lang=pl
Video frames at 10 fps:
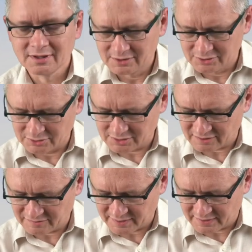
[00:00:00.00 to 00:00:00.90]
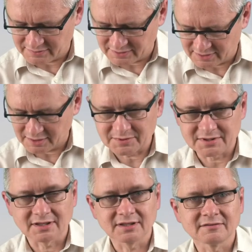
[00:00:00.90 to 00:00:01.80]
Książka wprawdzie
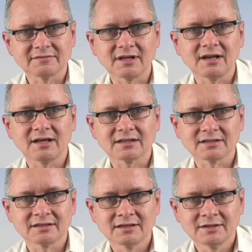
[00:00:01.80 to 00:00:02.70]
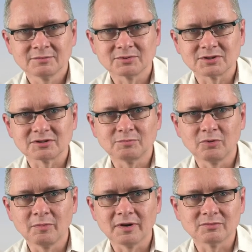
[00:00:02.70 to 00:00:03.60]
napisana wiele lat przed
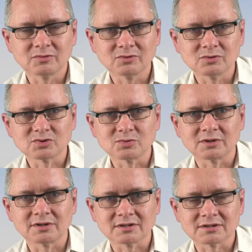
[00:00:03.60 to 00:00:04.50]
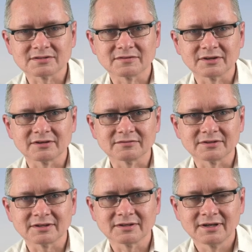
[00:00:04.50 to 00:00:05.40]
boomem usług
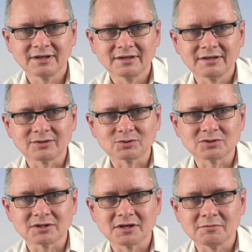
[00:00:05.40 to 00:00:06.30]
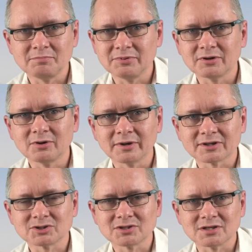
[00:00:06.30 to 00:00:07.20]
rozwojowych i różnych pigułek
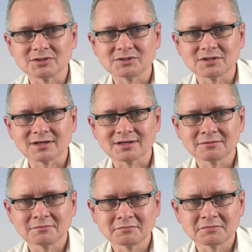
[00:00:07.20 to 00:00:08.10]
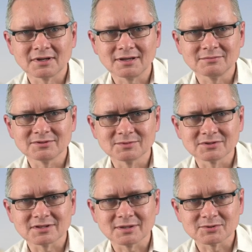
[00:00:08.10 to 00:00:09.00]
szczęścia, ale być
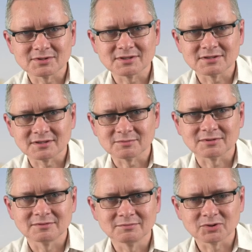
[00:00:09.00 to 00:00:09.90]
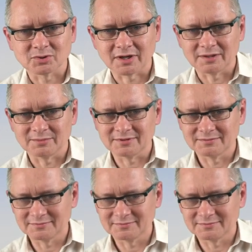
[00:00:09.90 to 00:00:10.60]
może tam coś znajdziemy. Poszukajmy.